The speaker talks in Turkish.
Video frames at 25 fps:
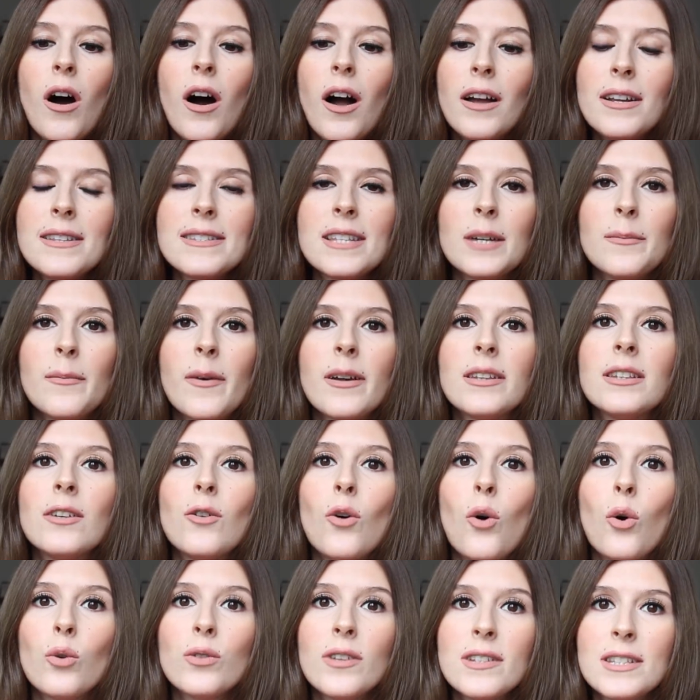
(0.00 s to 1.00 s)
Aynı
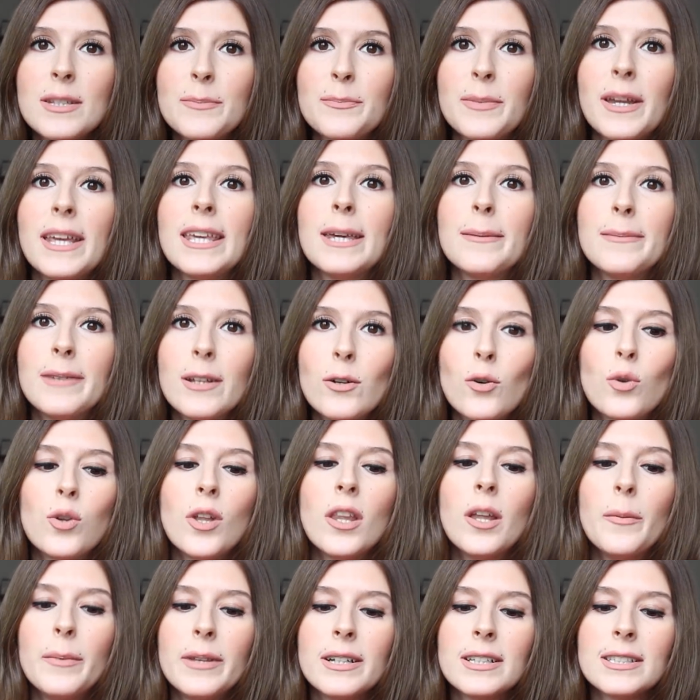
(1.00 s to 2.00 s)
zamanda oda spreyi gibi de
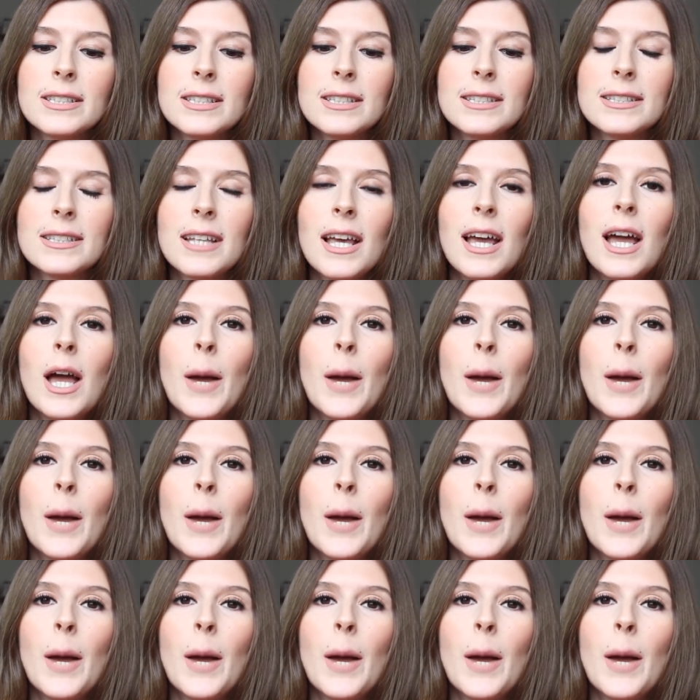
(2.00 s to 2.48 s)
kullanabilirsiniz.